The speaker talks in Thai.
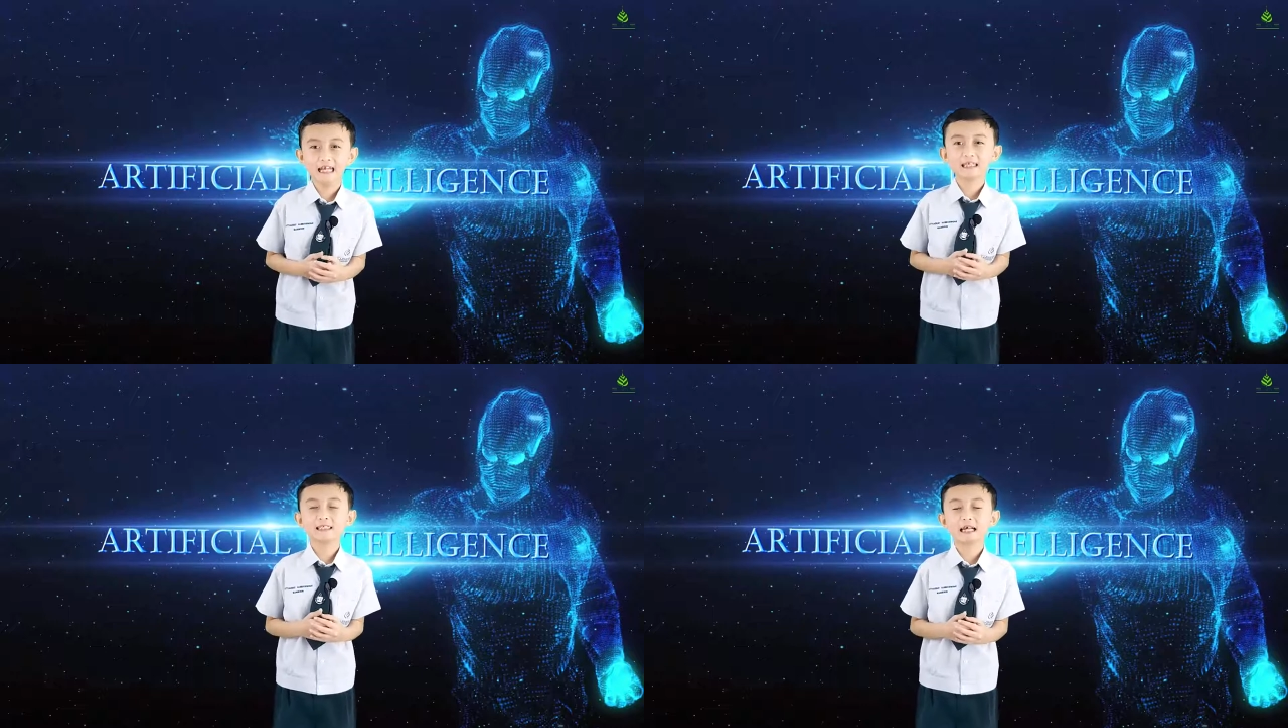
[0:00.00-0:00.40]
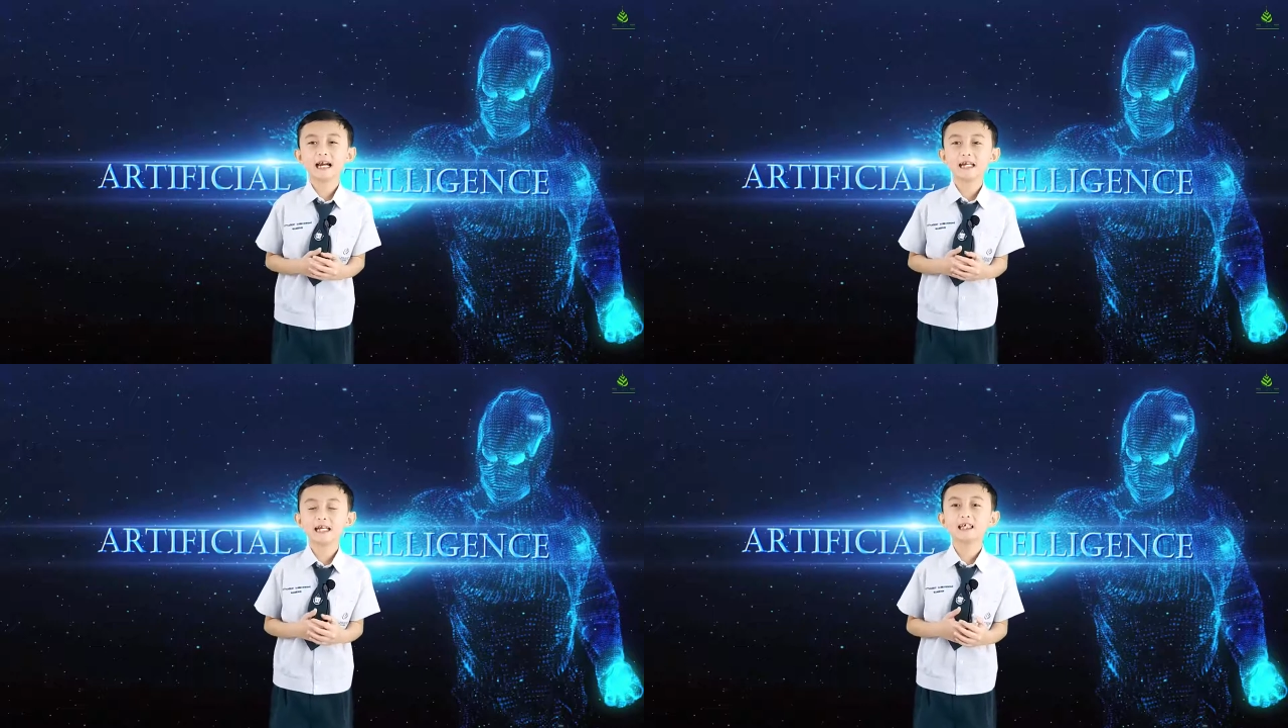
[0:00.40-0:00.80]
s i
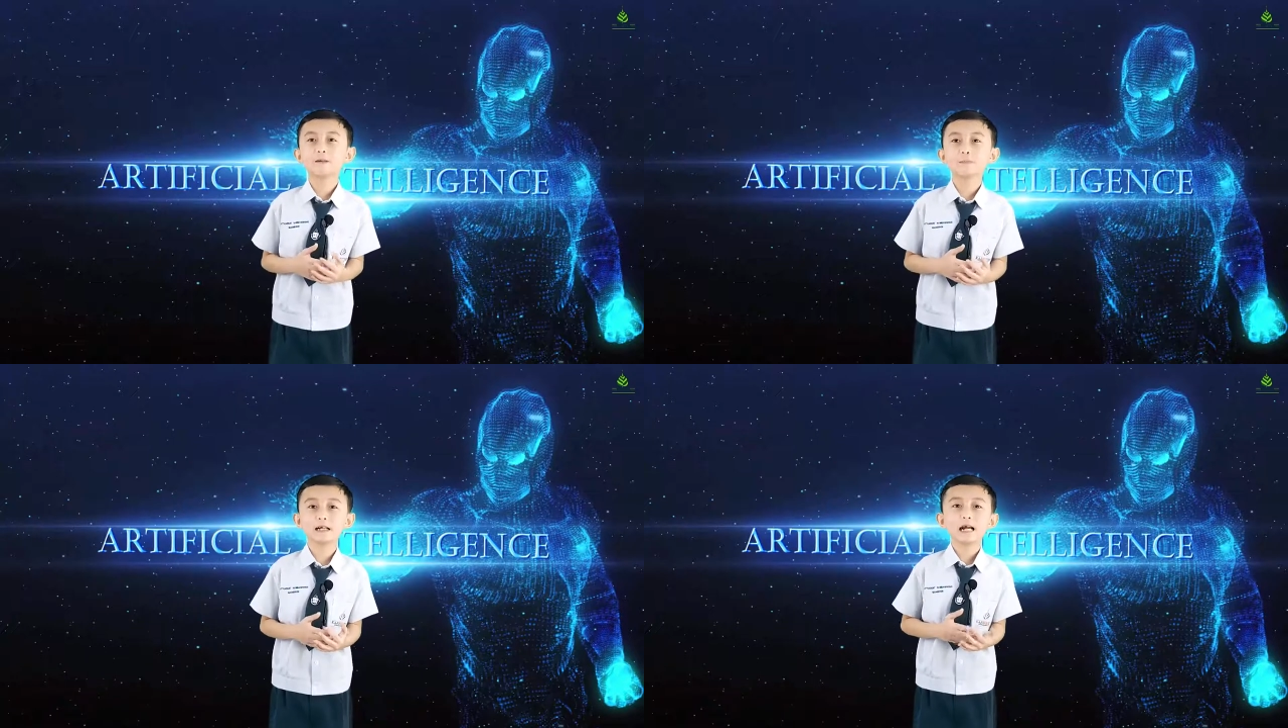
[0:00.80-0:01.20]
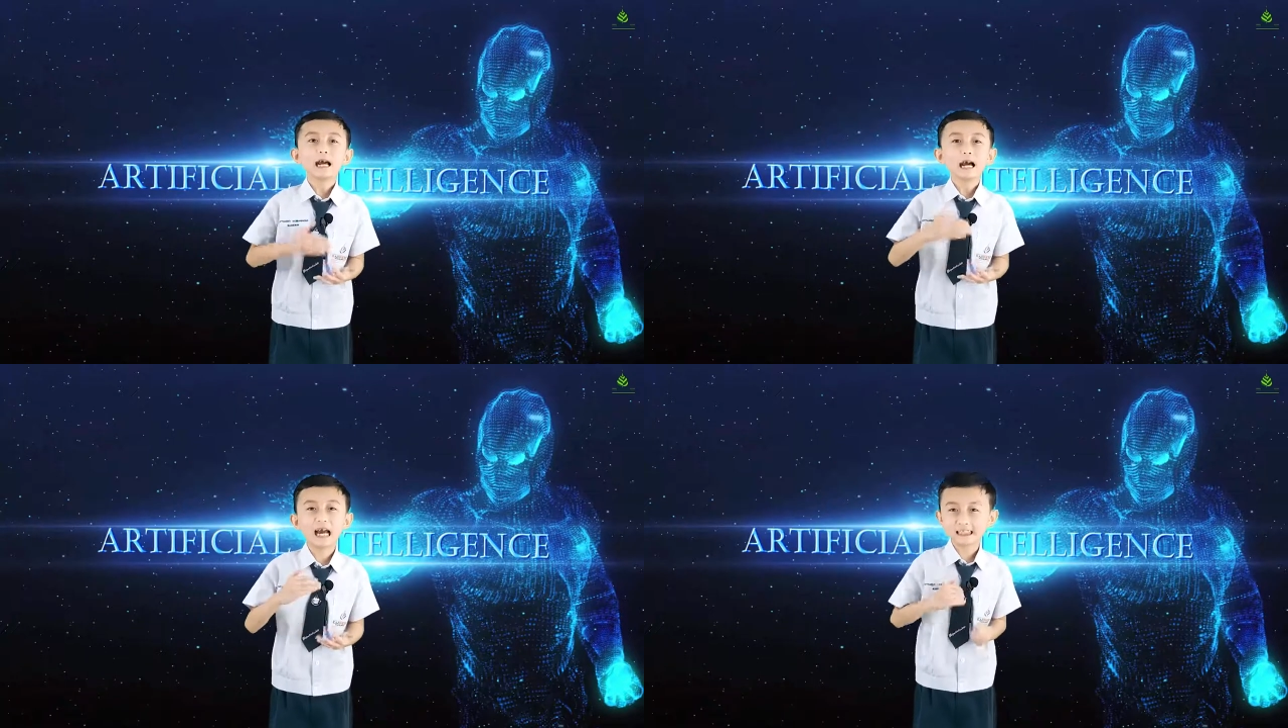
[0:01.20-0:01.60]
เนี่ยยังเป็น
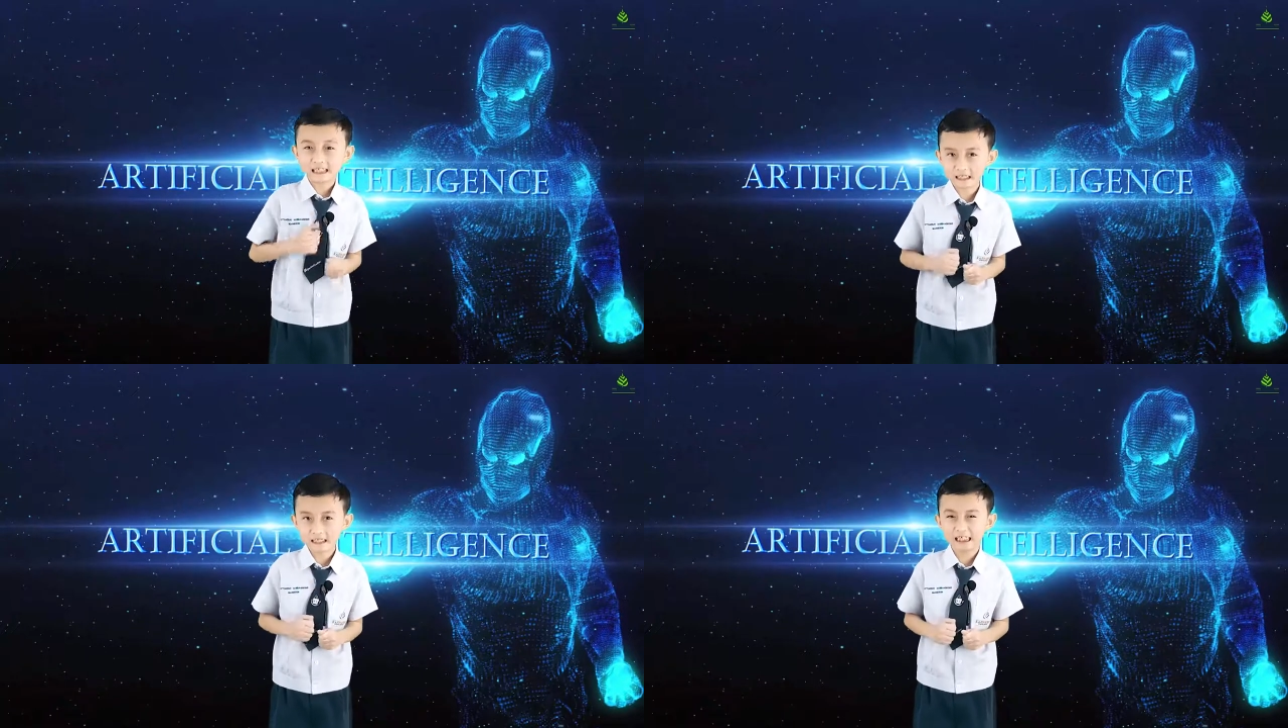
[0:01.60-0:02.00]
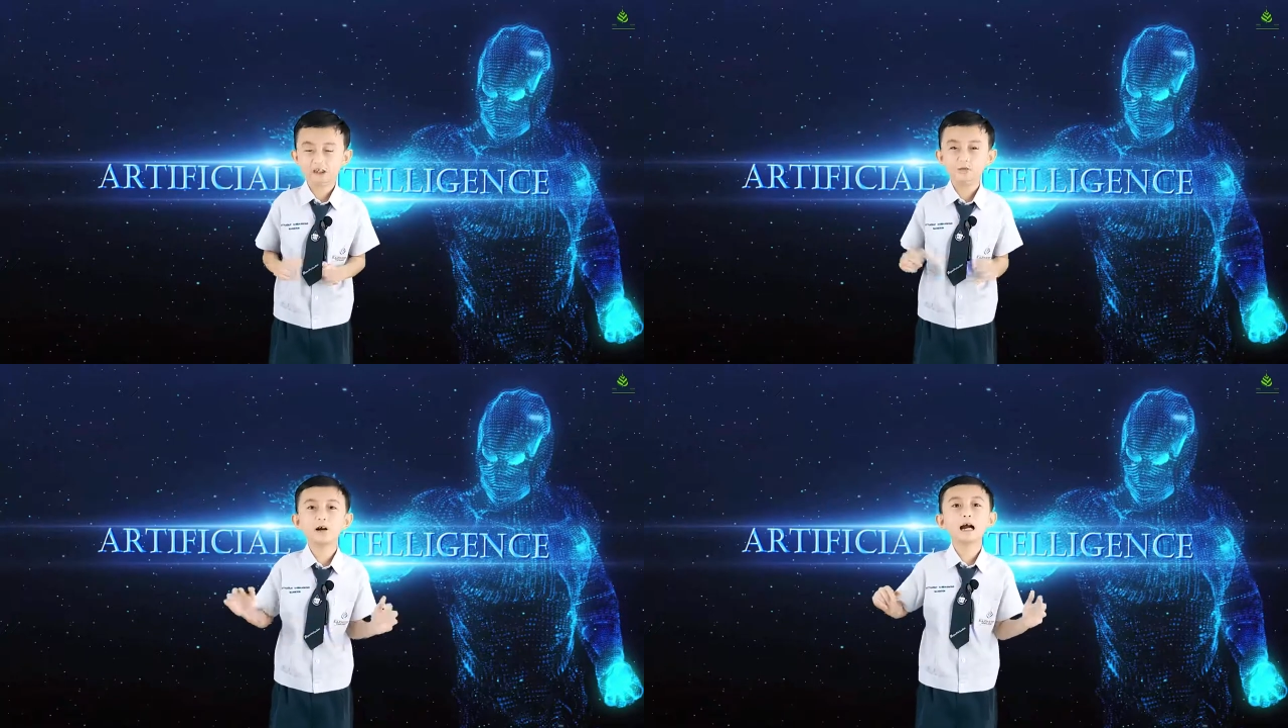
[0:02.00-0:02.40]
ขั้นทฤษฎีอ
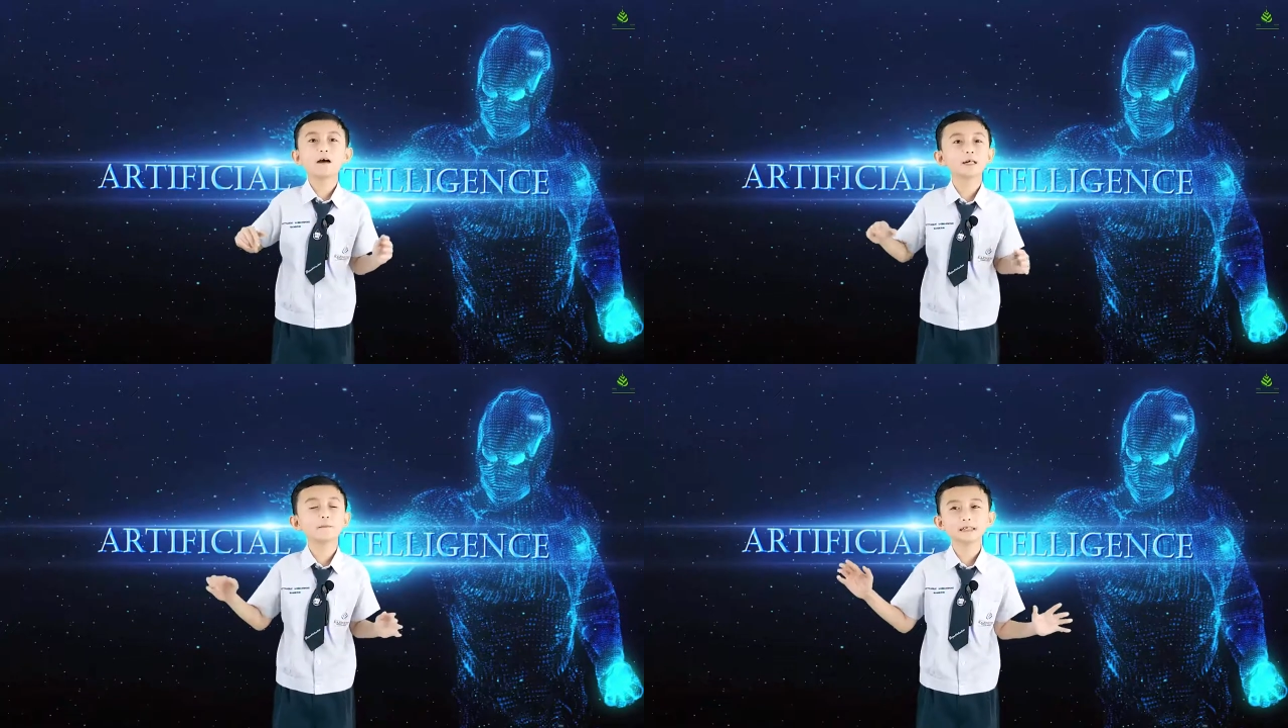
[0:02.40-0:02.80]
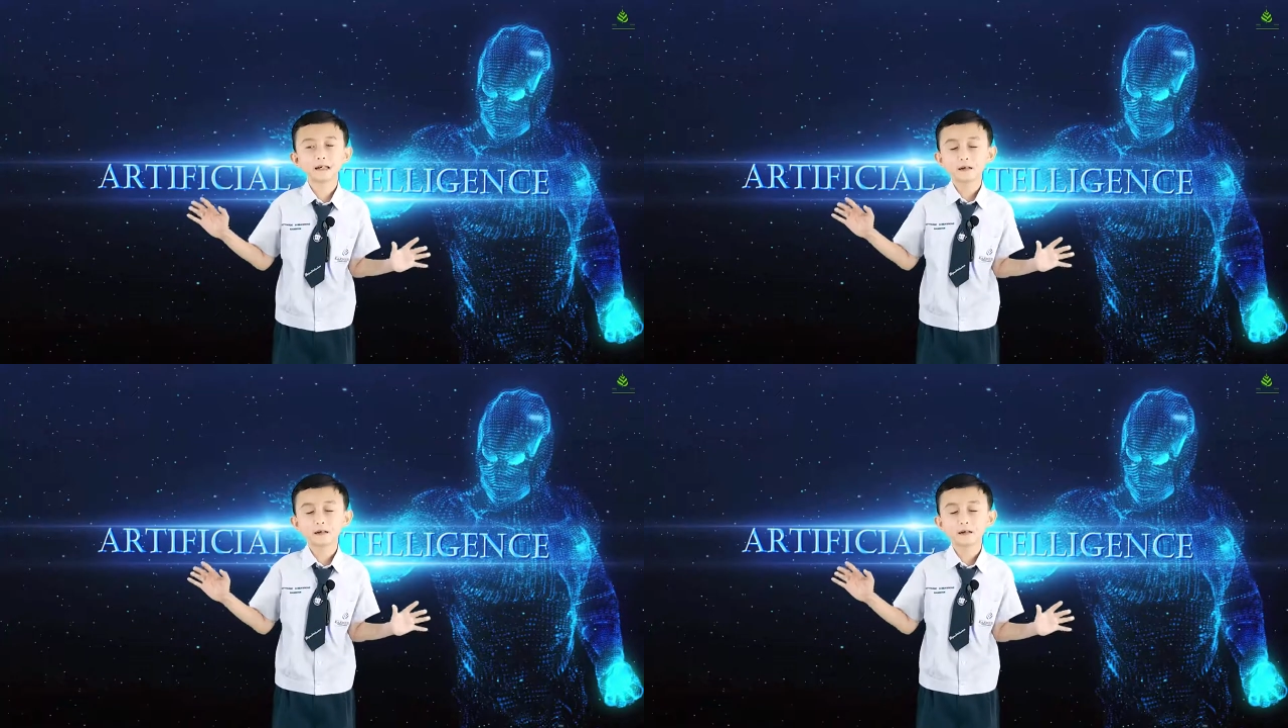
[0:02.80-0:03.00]
ยู่เพราะเขายังไม่